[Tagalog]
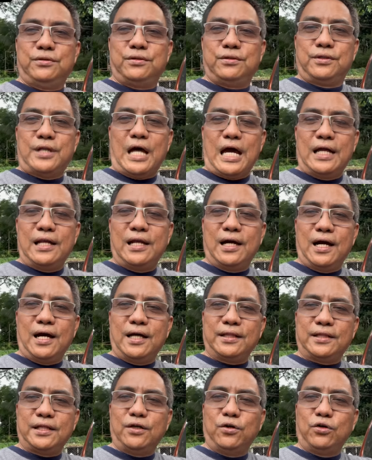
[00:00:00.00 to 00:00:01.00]
Dahil ang
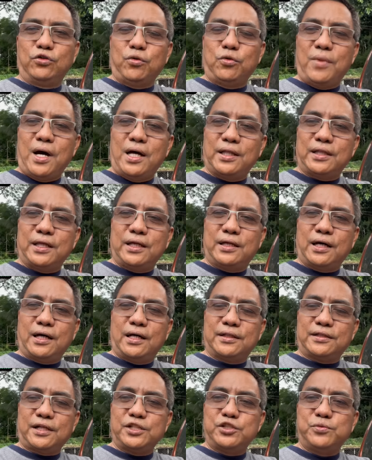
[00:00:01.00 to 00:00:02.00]
ating automatic uh,
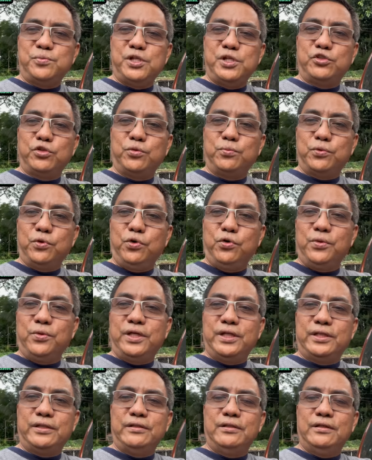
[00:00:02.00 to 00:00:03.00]
transmission
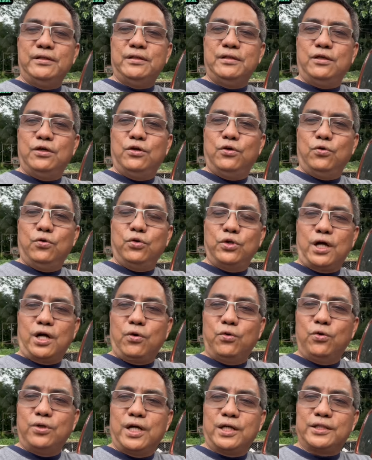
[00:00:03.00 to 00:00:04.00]
fluid,
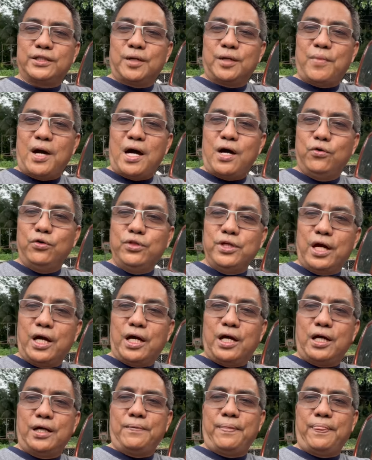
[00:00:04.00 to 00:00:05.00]
unang-unang trabaho
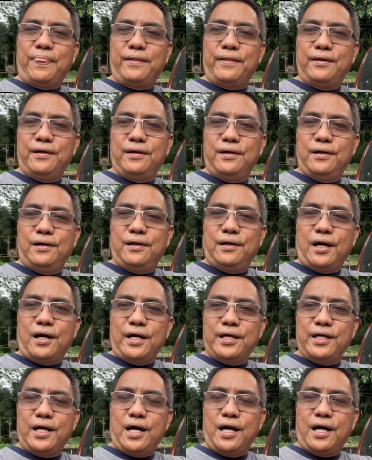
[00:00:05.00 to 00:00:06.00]
niya
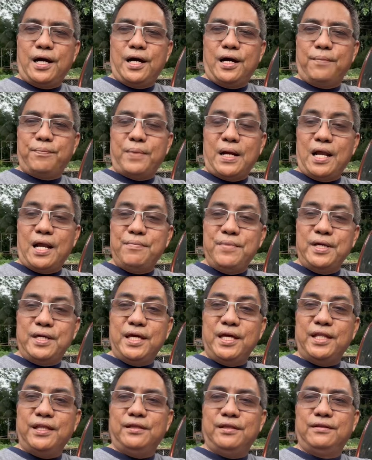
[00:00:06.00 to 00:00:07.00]
ay uh,
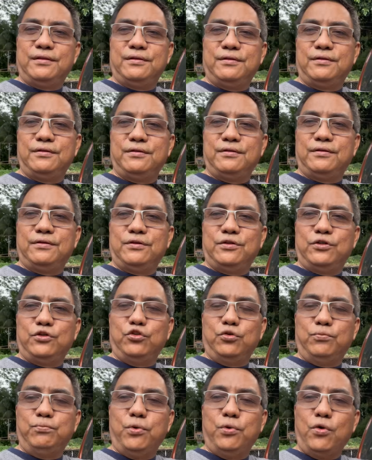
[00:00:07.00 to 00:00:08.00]
palamigin
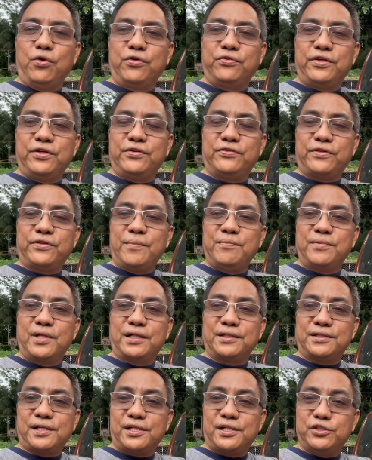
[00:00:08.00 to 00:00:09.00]
yung buong system
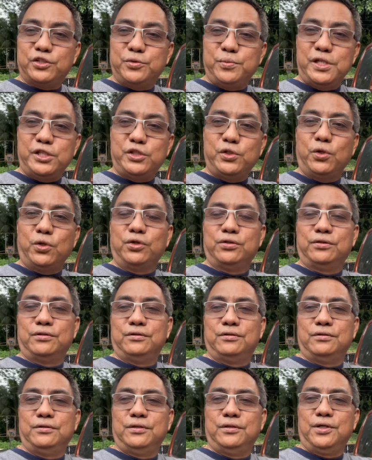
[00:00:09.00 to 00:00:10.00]
ng transmission,
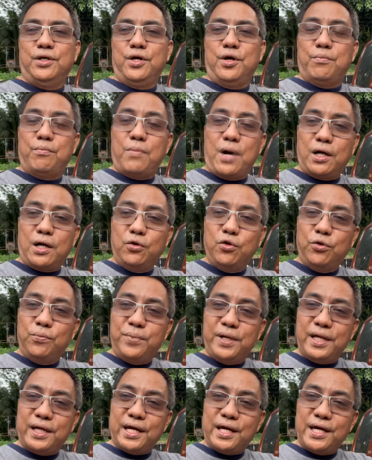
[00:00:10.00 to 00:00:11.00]

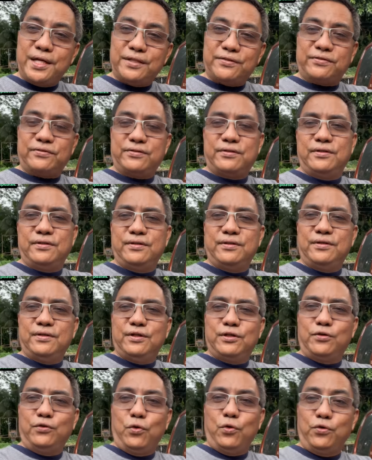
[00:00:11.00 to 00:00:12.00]
maglubricates
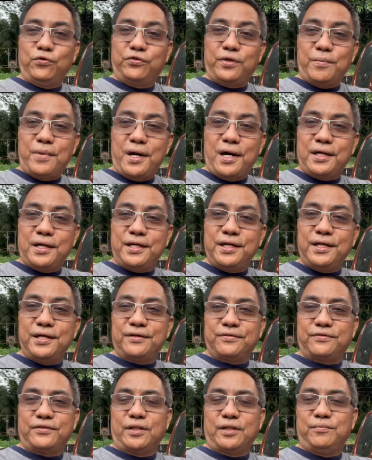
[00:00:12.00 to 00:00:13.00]
doon sa mga
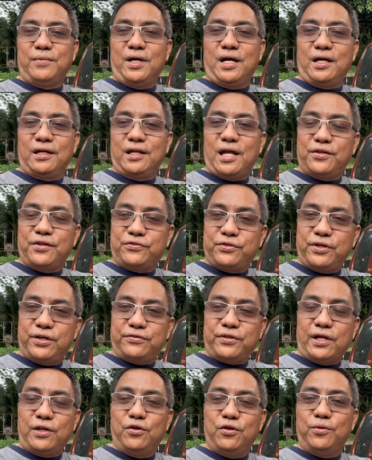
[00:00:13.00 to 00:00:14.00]
gears at mga
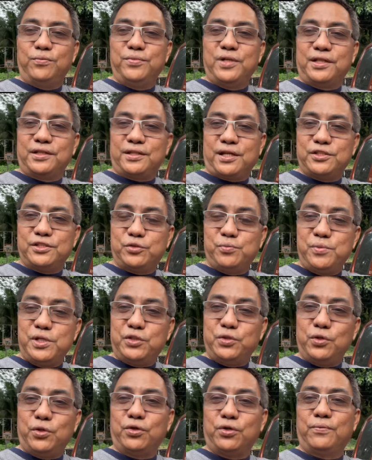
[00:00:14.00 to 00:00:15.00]
clutches sa loob ng
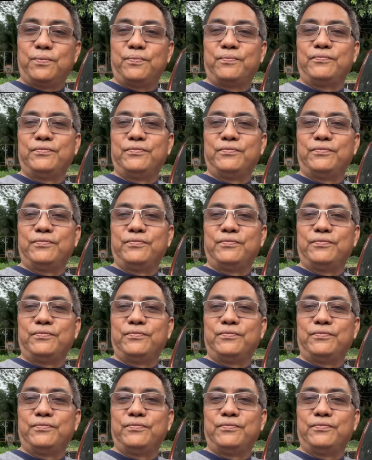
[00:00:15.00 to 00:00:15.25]
transmission.